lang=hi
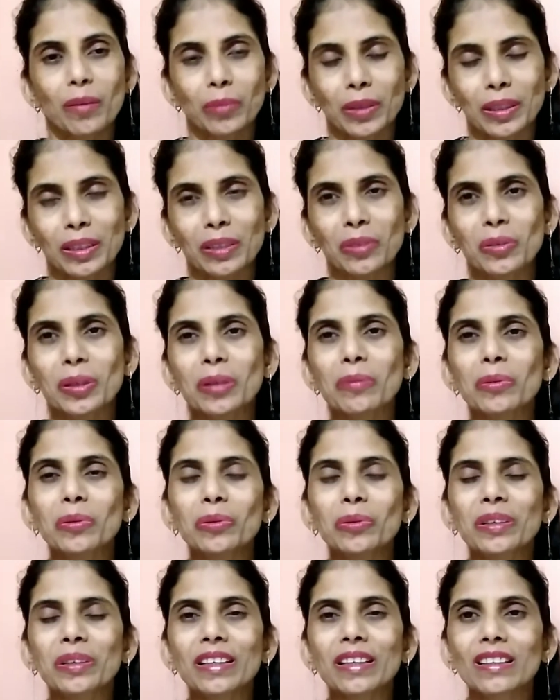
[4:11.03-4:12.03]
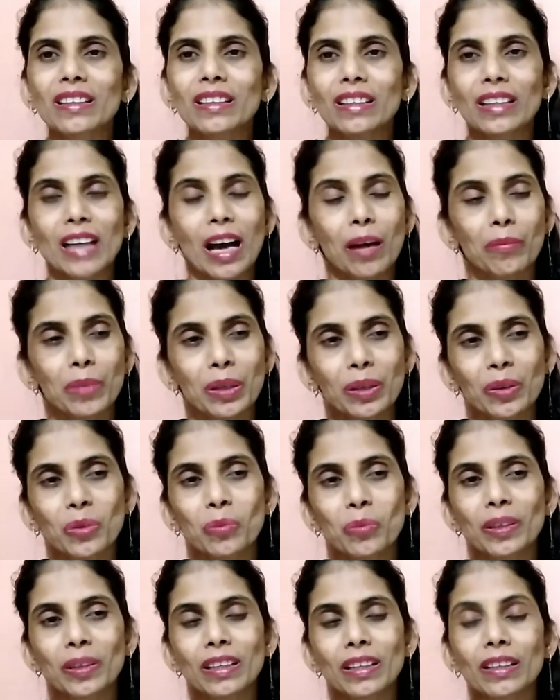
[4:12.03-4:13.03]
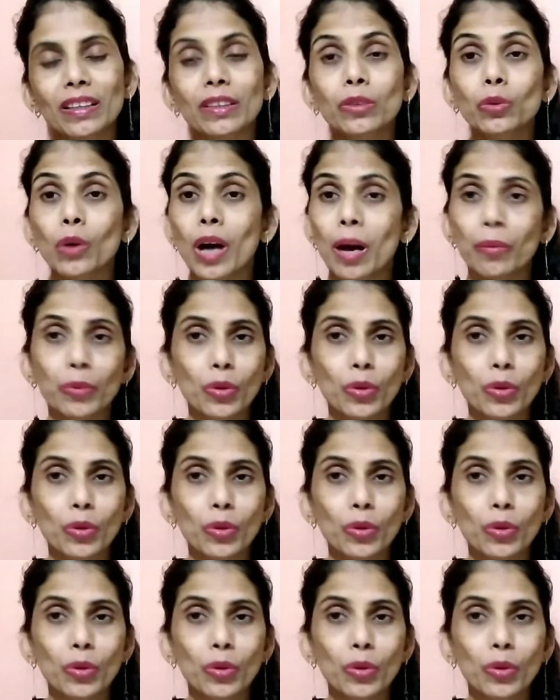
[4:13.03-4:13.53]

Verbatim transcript: आपकी डिलीवरी भी वही रहती है आप भी न्यू मदर हैं तो